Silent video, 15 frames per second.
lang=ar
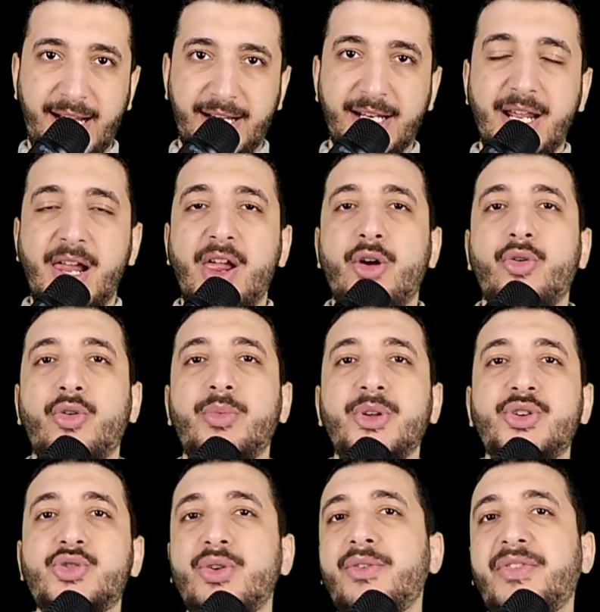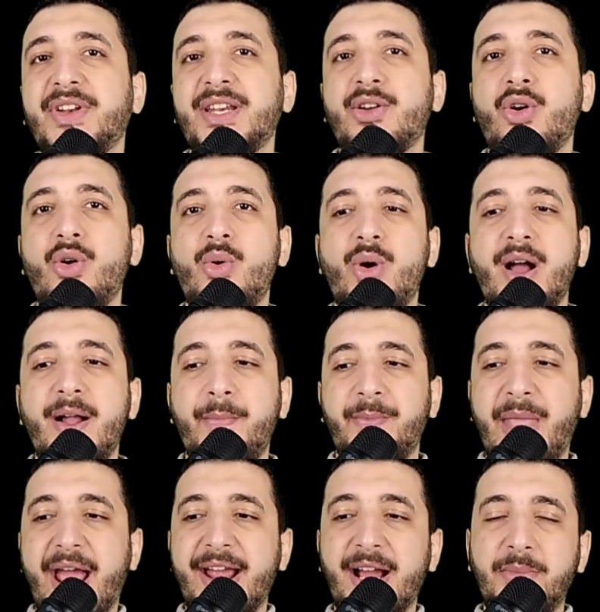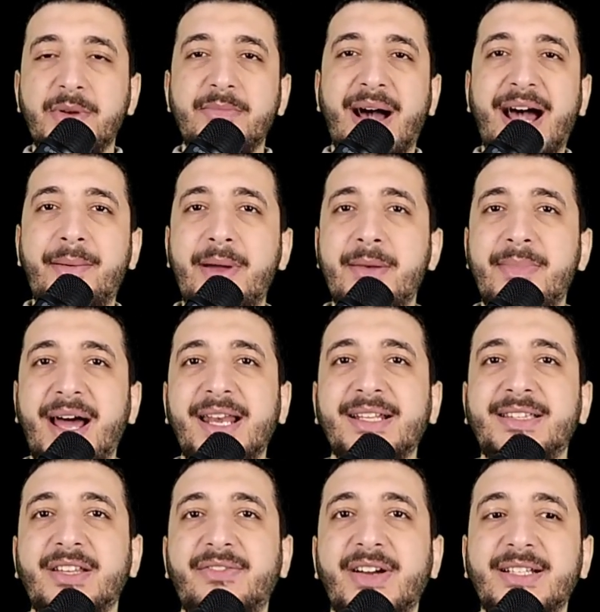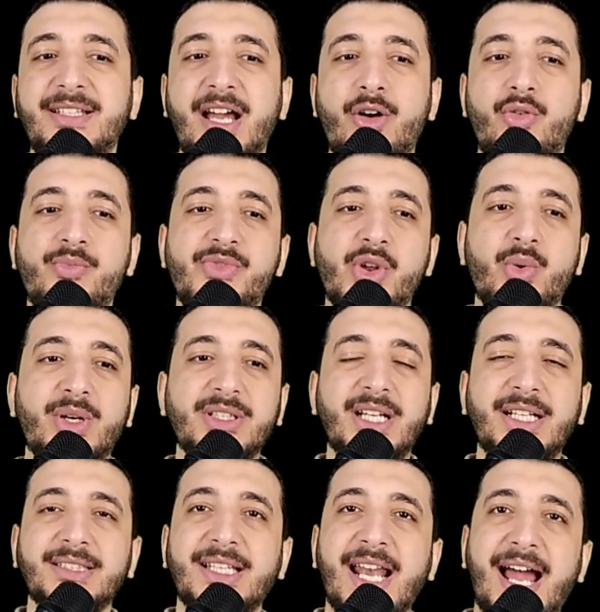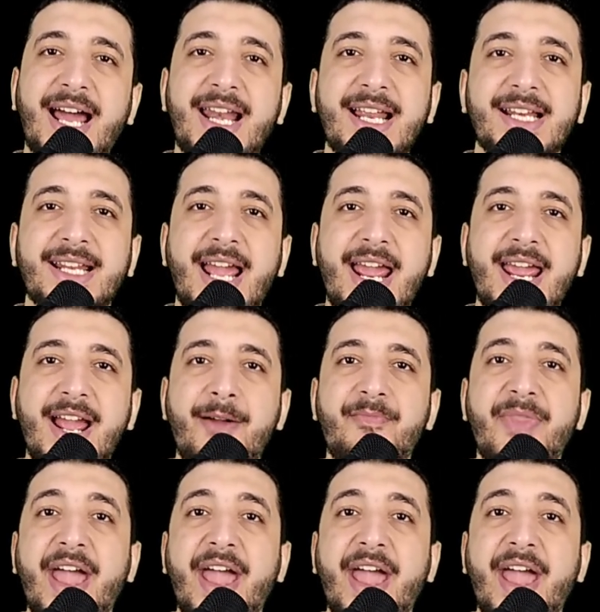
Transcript: يعني وبنشوف ان هو هيعمل معامل مع الاتفاق ده ومن الواضح ان الحلقه الجايه